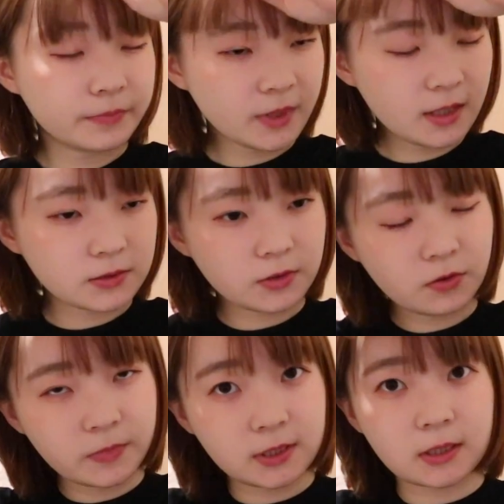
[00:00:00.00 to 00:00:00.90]
でそれ
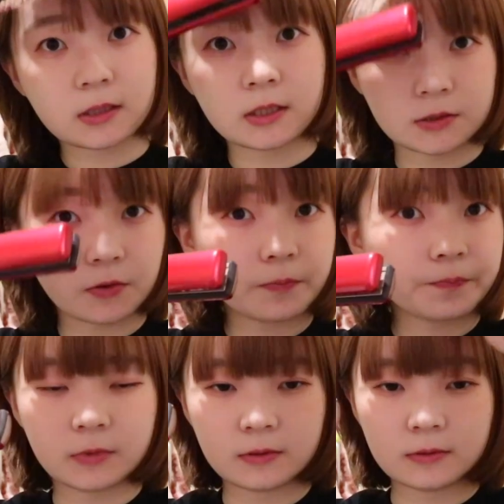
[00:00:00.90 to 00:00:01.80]
を見せたんですよ
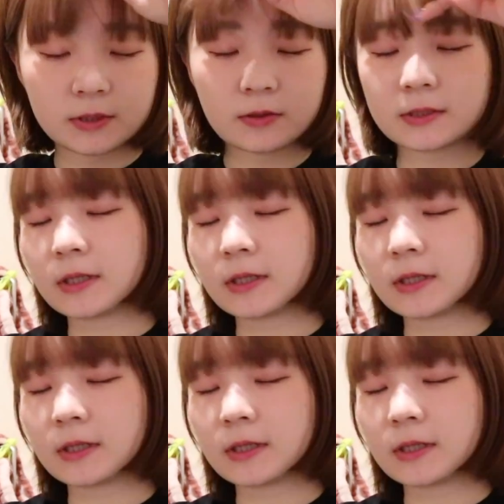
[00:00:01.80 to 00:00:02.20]
後ろ